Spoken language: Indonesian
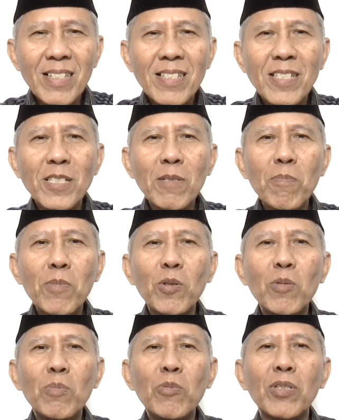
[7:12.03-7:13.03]

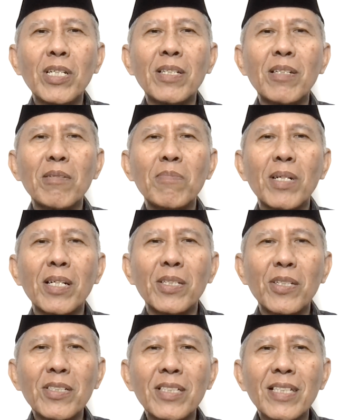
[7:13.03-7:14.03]
Sebelum bulan
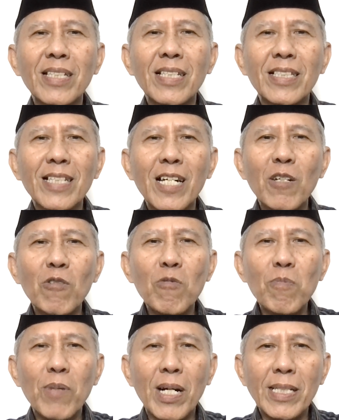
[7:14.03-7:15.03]
Ramadan, kita
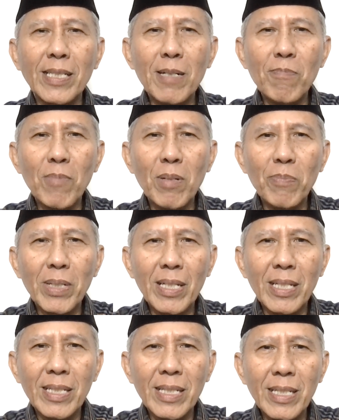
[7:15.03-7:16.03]
rupanya
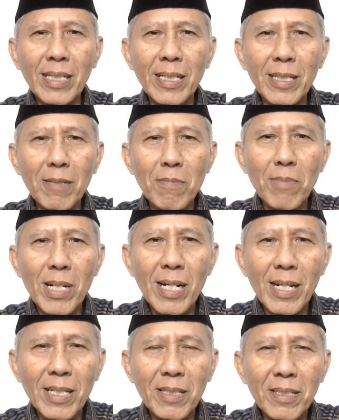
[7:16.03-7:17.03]
memiliki
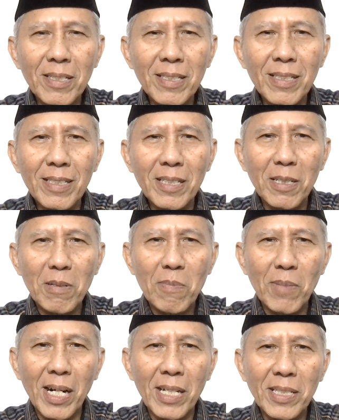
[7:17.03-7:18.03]
kelemahan.
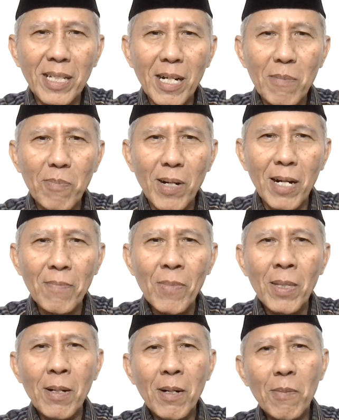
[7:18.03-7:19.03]
Kelemahannya apa?
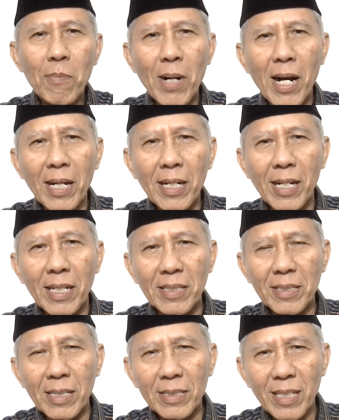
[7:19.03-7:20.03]

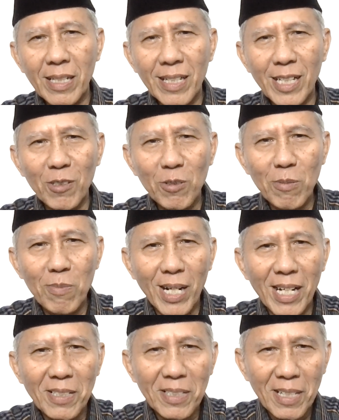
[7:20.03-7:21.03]
Makannya terlalu
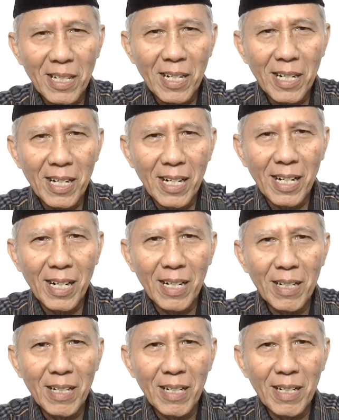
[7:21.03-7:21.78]
banyak,